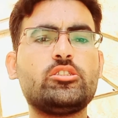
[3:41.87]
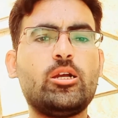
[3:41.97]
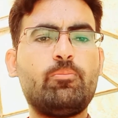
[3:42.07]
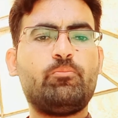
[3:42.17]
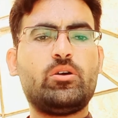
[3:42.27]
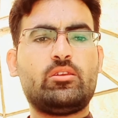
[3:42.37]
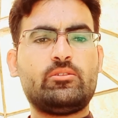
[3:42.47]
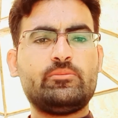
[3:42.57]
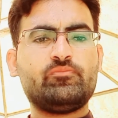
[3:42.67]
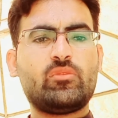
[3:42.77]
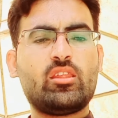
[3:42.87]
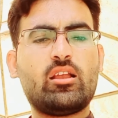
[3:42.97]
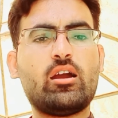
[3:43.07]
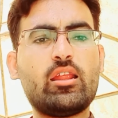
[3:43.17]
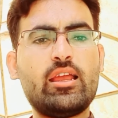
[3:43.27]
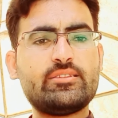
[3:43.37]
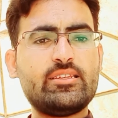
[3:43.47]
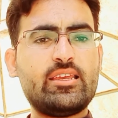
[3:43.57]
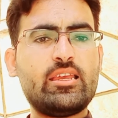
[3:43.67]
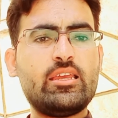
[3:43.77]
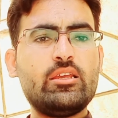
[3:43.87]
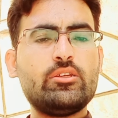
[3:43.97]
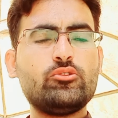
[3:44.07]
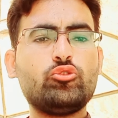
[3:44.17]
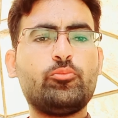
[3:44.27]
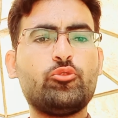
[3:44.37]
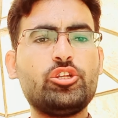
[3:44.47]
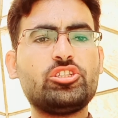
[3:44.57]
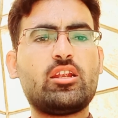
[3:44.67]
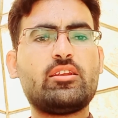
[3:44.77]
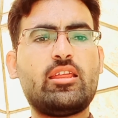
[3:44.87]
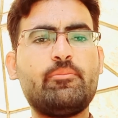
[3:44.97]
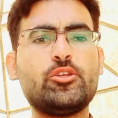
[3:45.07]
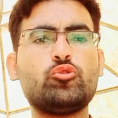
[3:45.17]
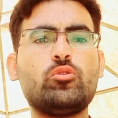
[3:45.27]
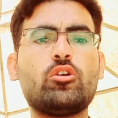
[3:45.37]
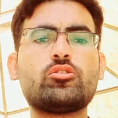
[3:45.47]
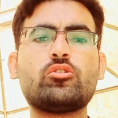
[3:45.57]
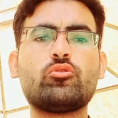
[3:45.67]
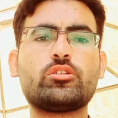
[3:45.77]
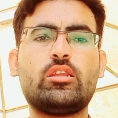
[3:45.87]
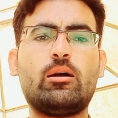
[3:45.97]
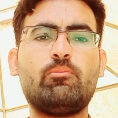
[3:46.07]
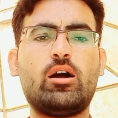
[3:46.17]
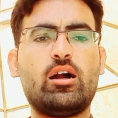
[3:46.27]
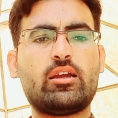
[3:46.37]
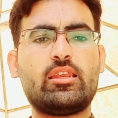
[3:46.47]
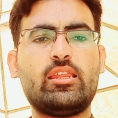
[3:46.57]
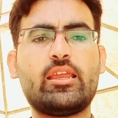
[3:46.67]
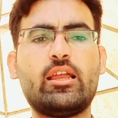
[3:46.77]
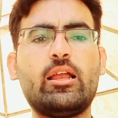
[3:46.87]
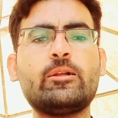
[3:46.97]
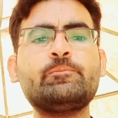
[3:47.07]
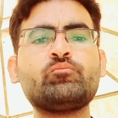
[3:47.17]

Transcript: छप्पन घर ऐसे हैं जो बुरी तरह डैमेज हुए हैं और जिनको सैलाब बहा कर ले गया है